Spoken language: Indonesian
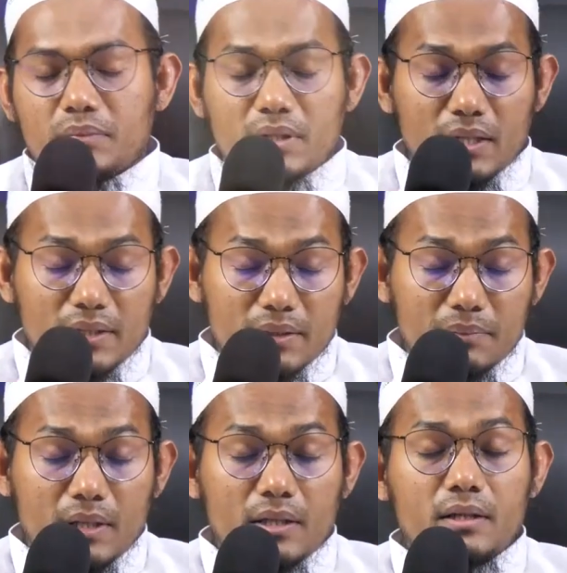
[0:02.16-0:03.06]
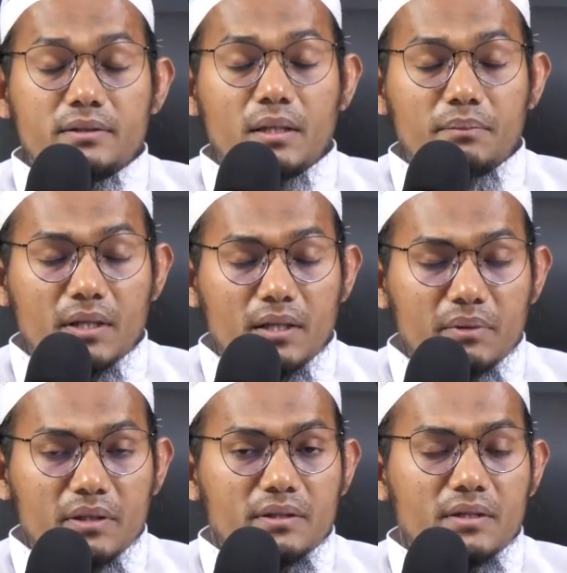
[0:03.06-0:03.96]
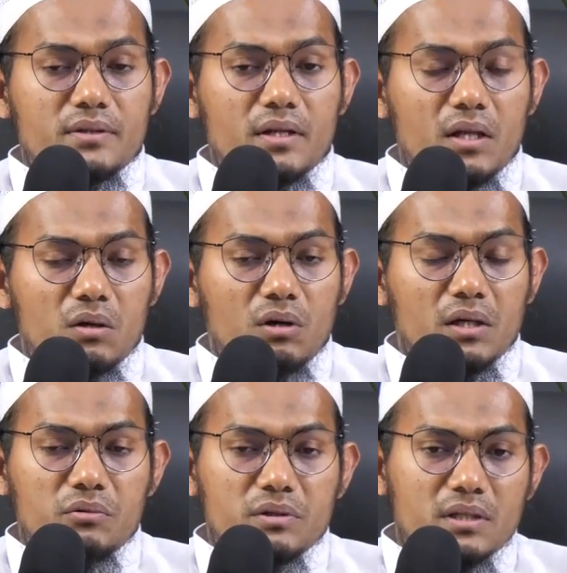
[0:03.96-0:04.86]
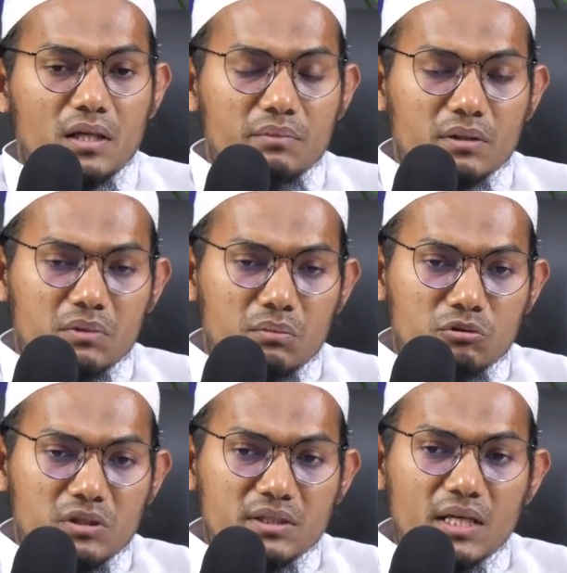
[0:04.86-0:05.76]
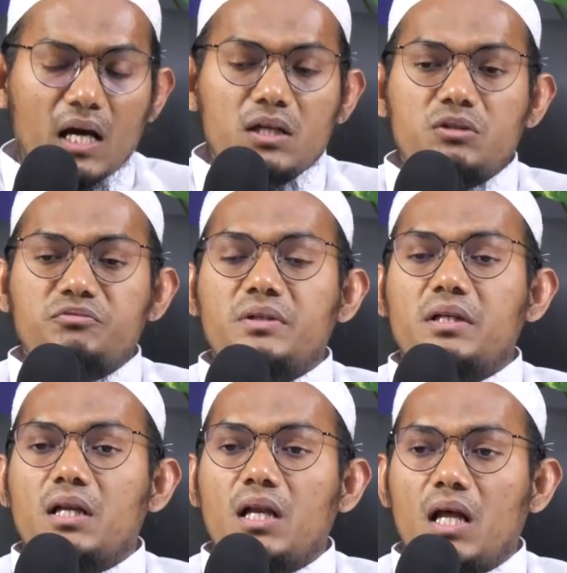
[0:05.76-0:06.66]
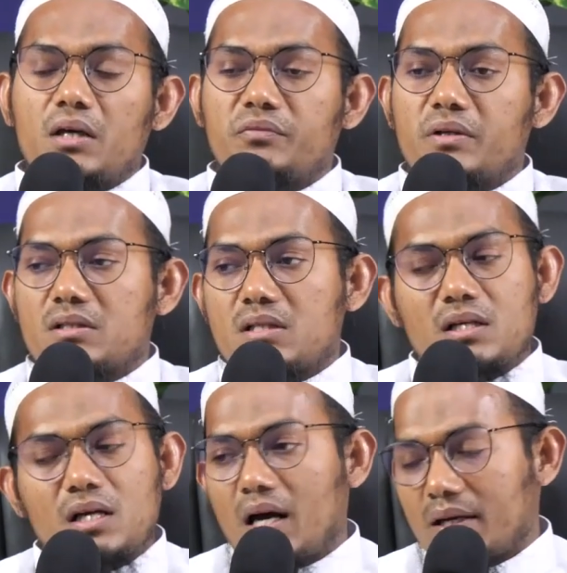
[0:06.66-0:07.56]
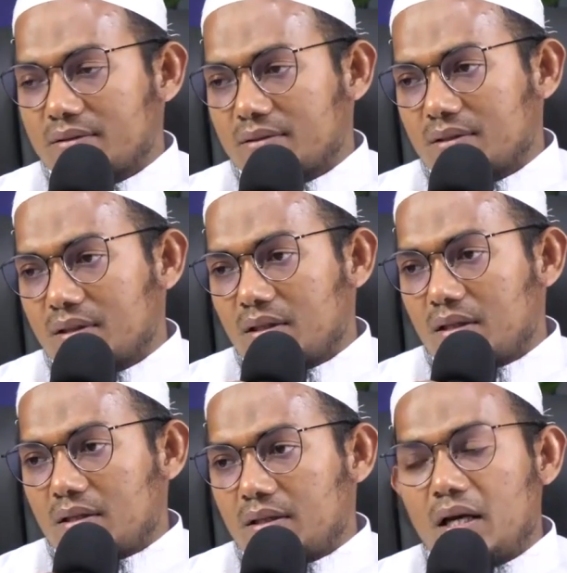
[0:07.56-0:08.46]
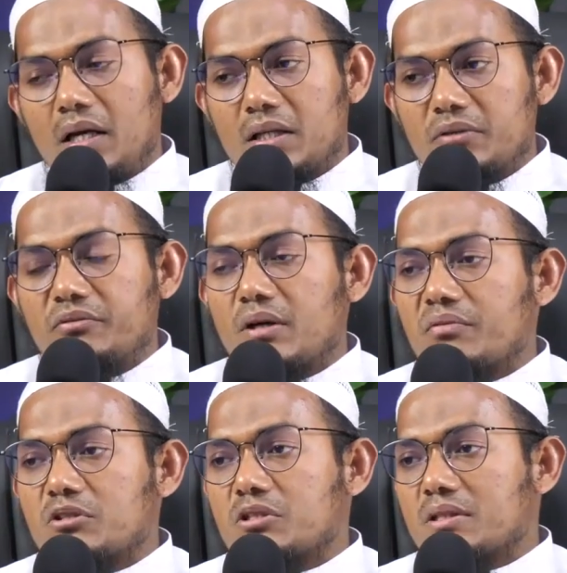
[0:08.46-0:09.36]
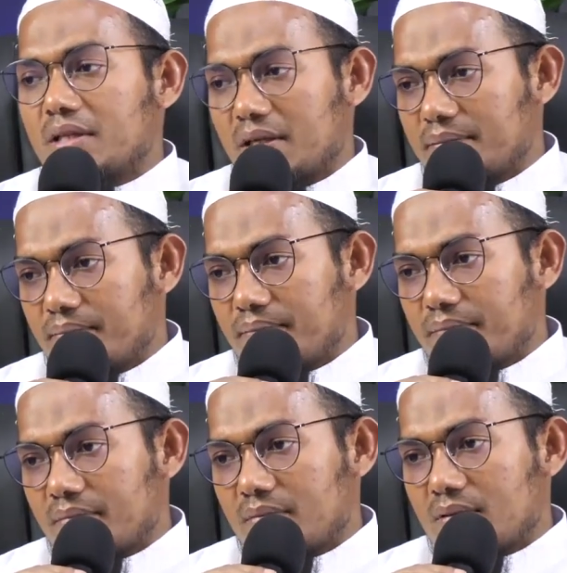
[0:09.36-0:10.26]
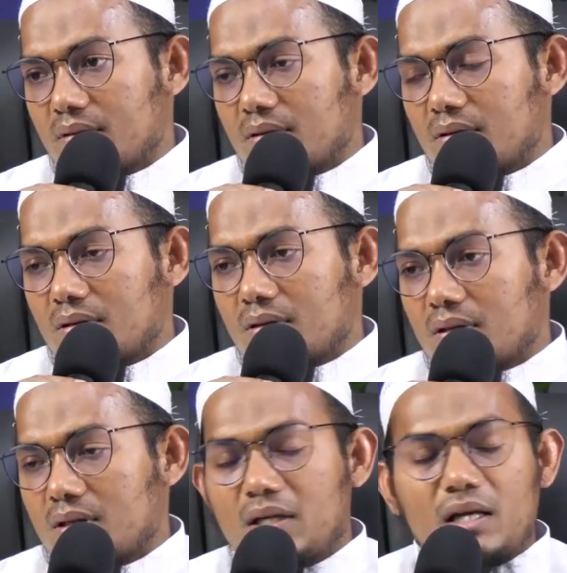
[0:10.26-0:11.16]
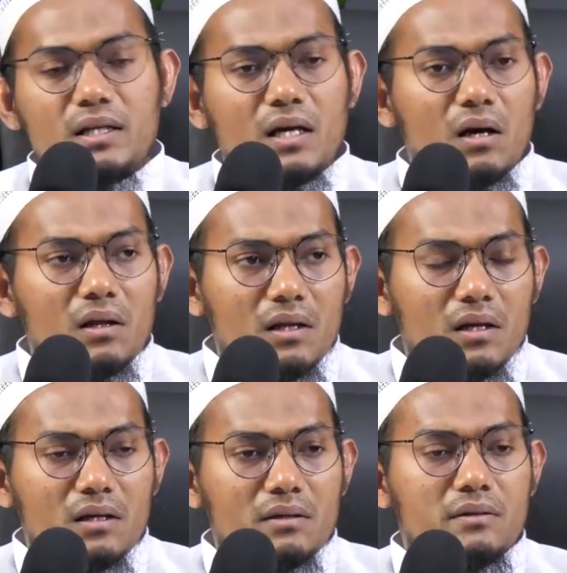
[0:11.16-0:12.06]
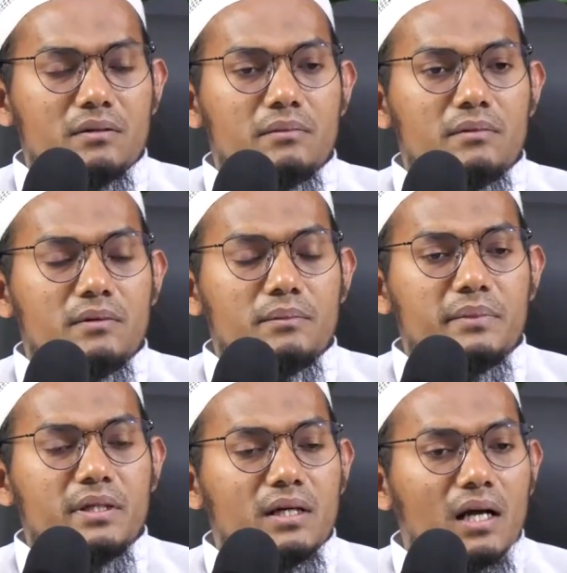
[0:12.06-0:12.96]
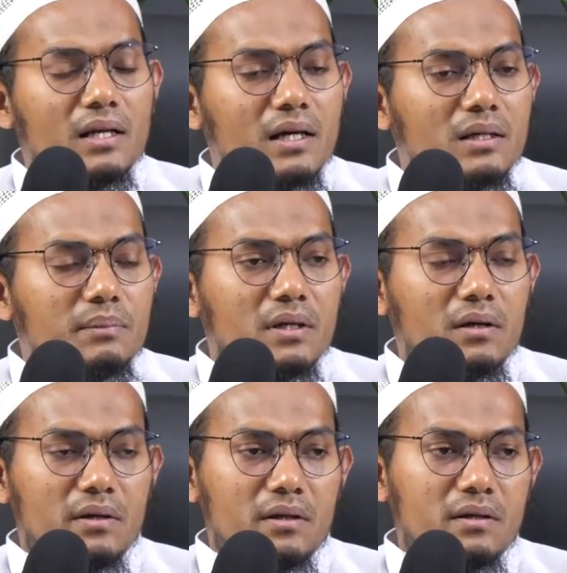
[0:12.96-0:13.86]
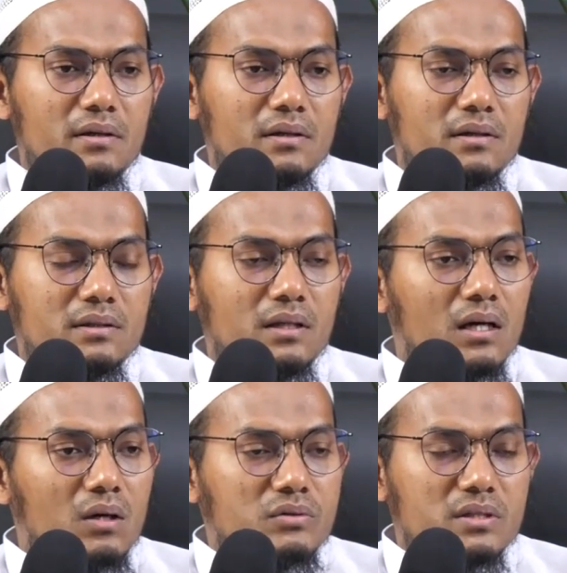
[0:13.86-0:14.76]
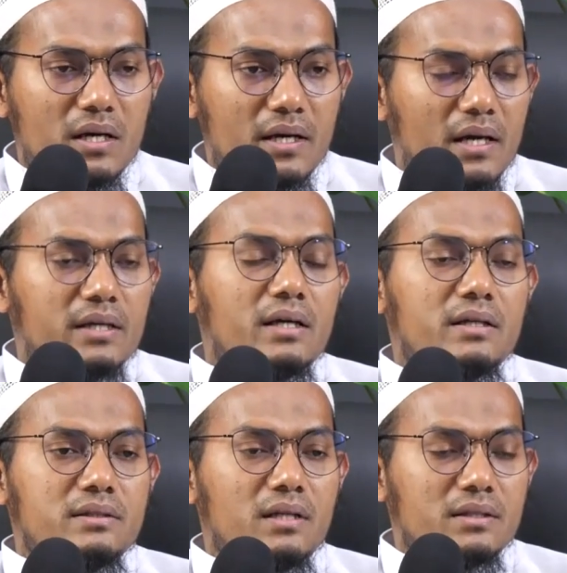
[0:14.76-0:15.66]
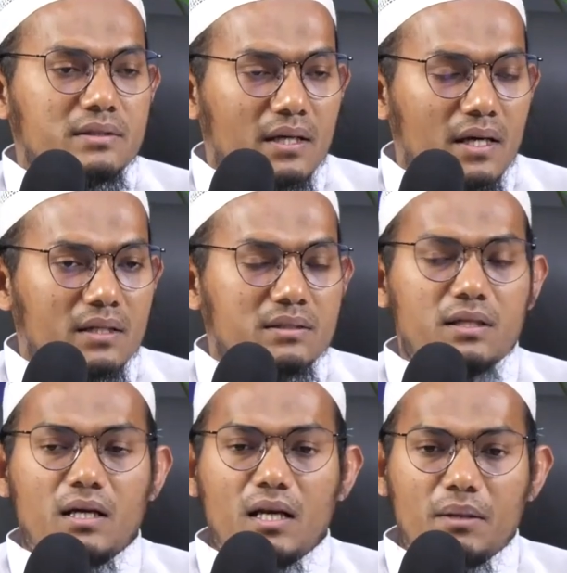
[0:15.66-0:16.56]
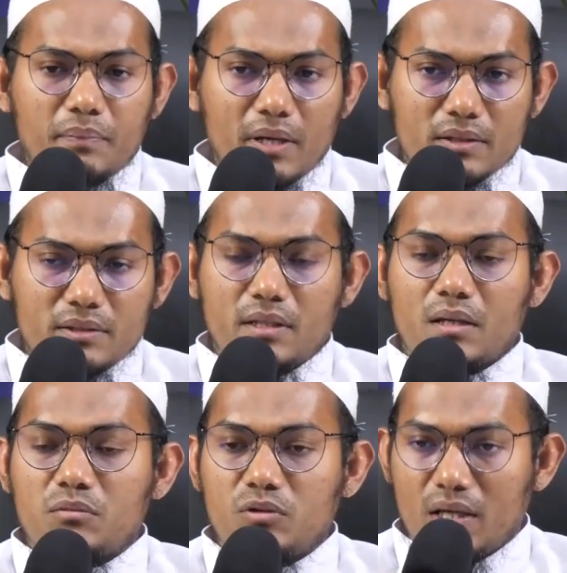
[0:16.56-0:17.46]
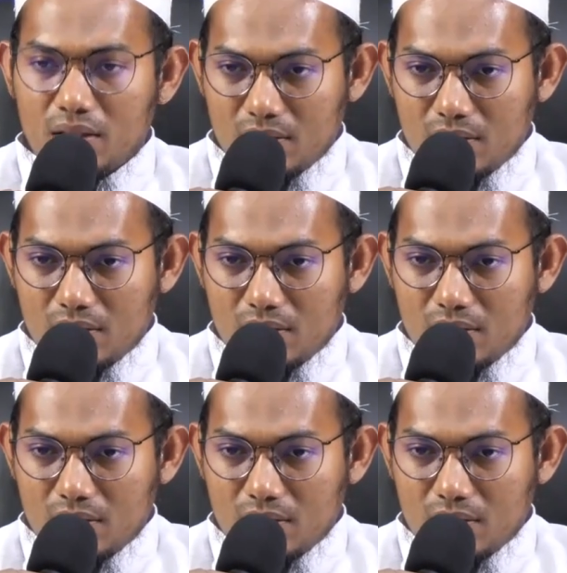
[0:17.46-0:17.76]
benarnya uh, eh, sabda Nabi kita sallallahu alaihi wasallam yang berbunyi ta'aruf ila fir ya'rifka fi syiddah. Kenalilah Allah, mendekatlah kepada Allah ketika engkau sedang kaya, sedang sehat, sedang lapang, sedang mudah.